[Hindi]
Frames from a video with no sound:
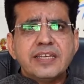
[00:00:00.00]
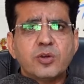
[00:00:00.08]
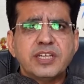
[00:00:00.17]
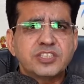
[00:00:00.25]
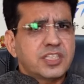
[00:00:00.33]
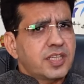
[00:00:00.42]

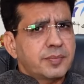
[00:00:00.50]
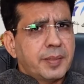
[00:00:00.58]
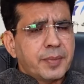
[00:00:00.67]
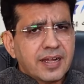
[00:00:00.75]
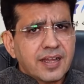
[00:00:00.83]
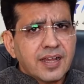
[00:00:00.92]
क्योंकि चंद्रमा
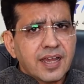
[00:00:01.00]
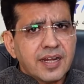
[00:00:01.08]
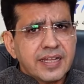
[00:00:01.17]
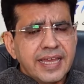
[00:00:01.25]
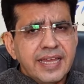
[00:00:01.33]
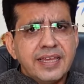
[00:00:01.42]
माँ का
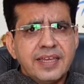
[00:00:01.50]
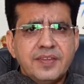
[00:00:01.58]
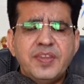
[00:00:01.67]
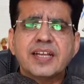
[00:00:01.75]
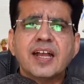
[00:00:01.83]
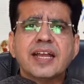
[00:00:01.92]
कारक है
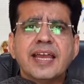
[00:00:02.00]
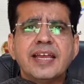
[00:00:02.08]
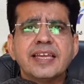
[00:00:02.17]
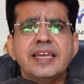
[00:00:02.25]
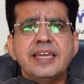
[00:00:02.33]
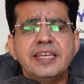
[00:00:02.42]
देखा गया
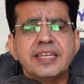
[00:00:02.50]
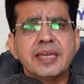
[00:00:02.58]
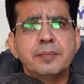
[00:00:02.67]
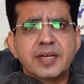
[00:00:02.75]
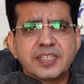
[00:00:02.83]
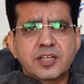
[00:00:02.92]
कि
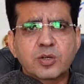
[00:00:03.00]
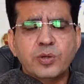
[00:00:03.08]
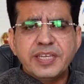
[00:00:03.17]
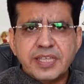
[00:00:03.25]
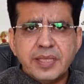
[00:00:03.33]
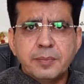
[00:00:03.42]
इनके मदर को
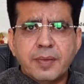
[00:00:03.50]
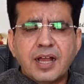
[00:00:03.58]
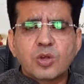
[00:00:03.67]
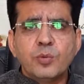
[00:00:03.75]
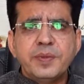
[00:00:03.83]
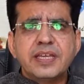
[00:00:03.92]
इनकी
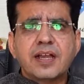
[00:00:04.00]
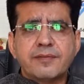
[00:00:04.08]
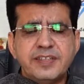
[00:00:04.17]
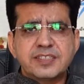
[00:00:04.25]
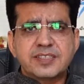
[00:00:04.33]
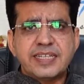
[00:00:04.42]
माँ को भी
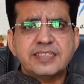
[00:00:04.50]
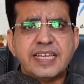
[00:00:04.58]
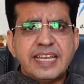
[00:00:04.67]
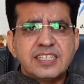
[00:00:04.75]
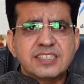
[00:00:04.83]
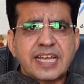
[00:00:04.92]
काफ़ी स्ट्रेस
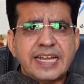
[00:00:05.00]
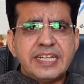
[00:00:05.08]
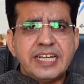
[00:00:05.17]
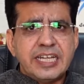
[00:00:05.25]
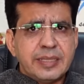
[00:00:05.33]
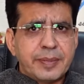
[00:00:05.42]

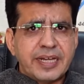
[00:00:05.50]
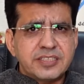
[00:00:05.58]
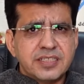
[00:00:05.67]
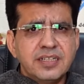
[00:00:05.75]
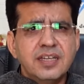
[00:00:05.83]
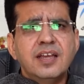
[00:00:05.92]
एंग्जाइटी
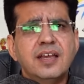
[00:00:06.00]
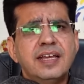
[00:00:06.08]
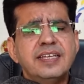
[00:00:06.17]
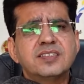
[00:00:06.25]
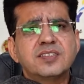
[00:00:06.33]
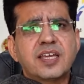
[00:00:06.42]
डिप्रेशन
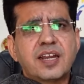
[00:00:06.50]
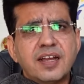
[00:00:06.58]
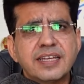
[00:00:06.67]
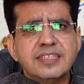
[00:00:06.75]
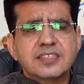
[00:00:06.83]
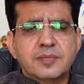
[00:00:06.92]
इस
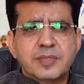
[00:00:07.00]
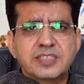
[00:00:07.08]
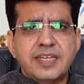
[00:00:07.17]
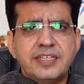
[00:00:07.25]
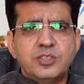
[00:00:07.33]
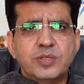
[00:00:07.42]
तरह की
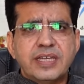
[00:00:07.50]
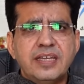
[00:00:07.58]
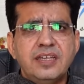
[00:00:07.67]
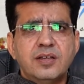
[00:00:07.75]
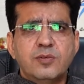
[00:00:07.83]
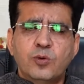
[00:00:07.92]
समस्याएं जो हैं
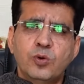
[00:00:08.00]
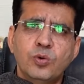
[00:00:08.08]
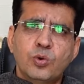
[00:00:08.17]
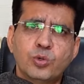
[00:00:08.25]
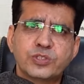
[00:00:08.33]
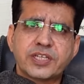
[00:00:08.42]
वो
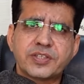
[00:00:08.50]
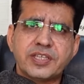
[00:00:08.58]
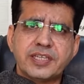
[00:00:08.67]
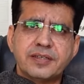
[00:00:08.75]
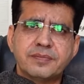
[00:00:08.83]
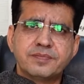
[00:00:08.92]
हो जाती
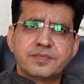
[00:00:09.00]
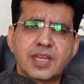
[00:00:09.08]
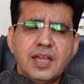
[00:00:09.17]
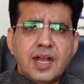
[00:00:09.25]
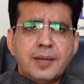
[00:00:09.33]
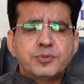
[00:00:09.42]

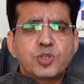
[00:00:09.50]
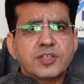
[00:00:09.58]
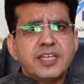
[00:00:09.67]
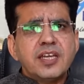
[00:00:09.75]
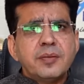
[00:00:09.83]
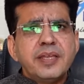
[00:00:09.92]
हैं अब
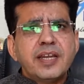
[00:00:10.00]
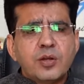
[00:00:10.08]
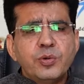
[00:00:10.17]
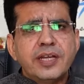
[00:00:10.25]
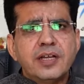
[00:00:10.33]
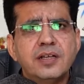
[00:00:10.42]
चौथे घर में
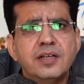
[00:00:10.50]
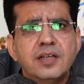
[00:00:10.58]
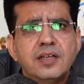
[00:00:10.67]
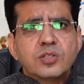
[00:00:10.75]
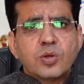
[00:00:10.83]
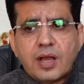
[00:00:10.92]
राहु है ना
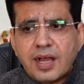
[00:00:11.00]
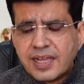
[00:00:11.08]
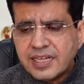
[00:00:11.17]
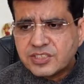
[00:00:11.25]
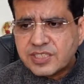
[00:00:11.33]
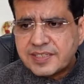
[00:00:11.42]
तो
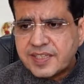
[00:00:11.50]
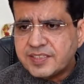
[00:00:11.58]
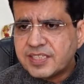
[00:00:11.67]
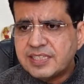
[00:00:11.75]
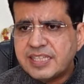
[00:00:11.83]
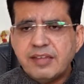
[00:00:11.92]
अगर चलते
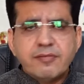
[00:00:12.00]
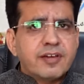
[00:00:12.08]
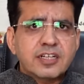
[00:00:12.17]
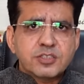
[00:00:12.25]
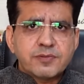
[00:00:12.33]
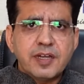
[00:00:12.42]
चलते
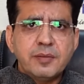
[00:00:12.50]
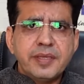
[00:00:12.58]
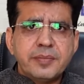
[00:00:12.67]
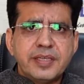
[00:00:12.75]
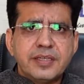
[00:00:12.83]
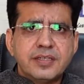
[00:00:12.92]
वर्षफल
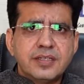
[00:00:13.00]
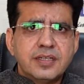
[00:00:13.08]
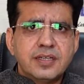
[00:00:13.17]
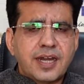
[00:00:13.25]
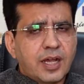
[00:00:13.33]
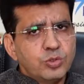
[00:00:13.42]
में
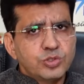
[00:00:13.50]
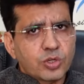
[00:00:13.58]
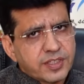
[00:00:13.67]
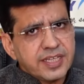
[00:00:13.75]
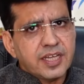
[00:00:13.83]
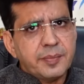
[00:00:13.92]
भी राहु
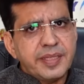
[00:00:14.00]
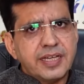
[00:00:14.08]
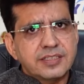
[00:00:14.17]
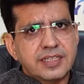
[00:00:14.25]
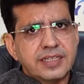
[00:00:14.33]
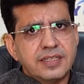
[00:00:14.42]
चौथे घर में ही
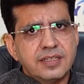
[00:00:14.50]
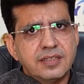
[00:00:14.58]
आ जाए